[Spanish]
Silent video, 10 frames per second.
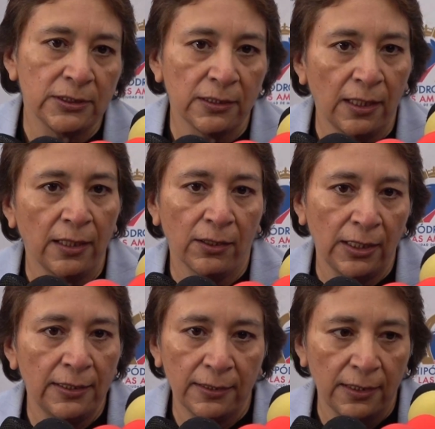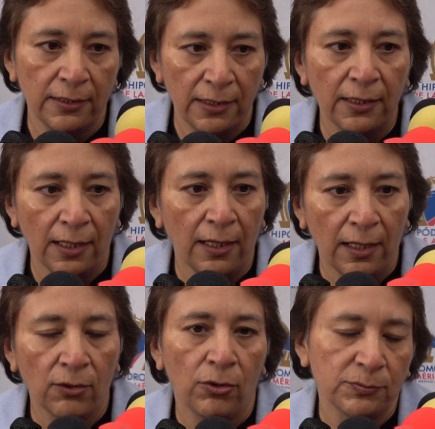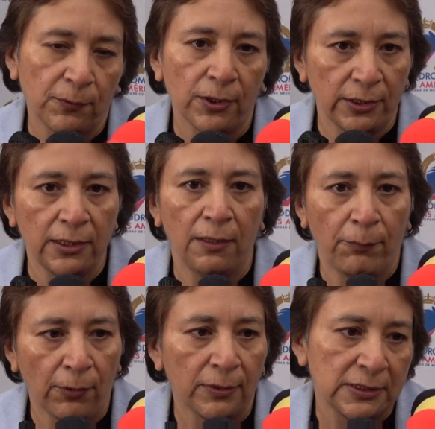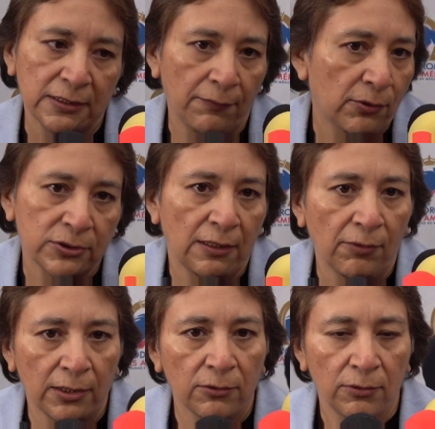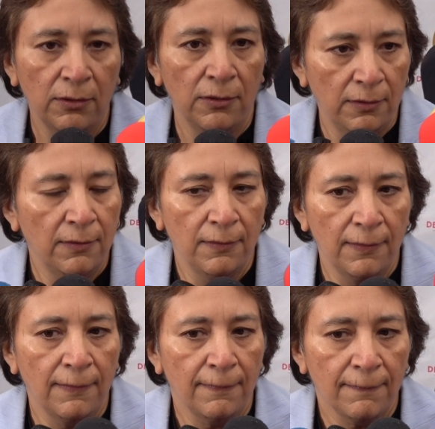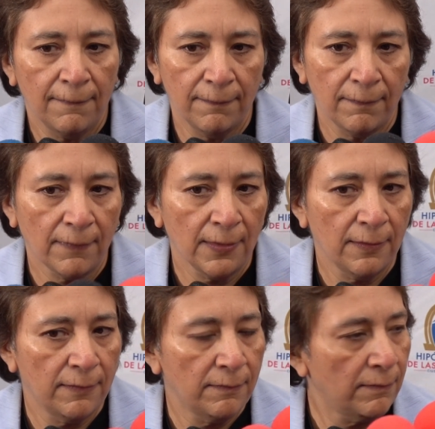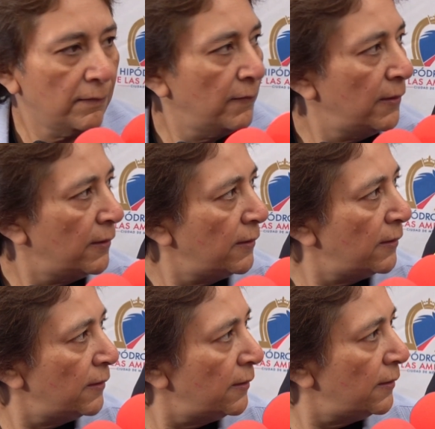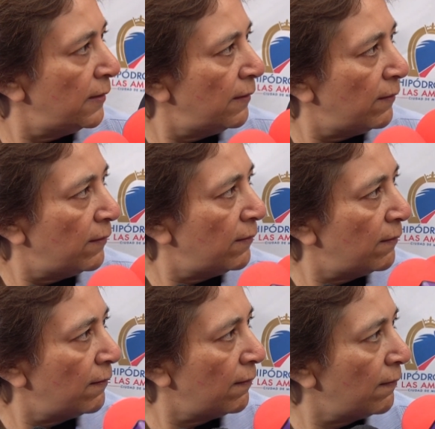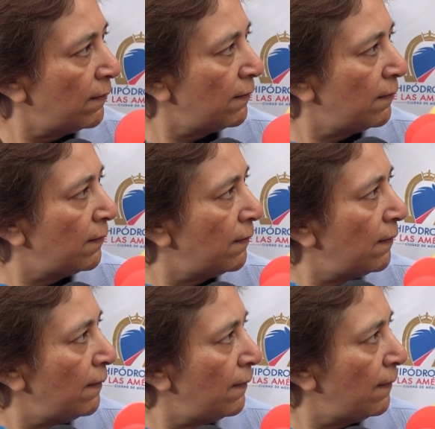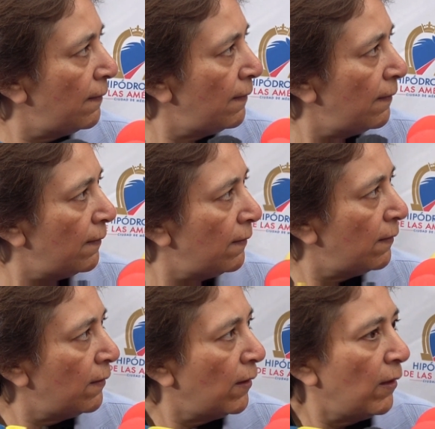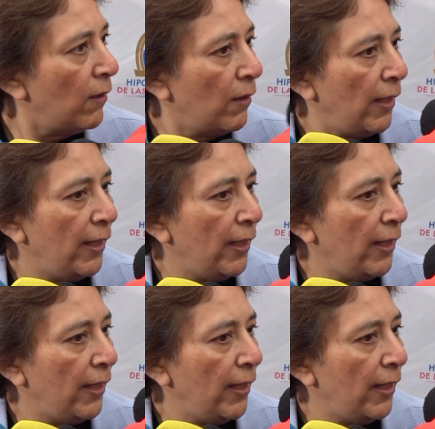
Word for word: las más cercanas al príncipe, incluyendo al señor Cuauhtémoc, también es Laurita Núñez y Laura Núñez, ahí en esa entrevista,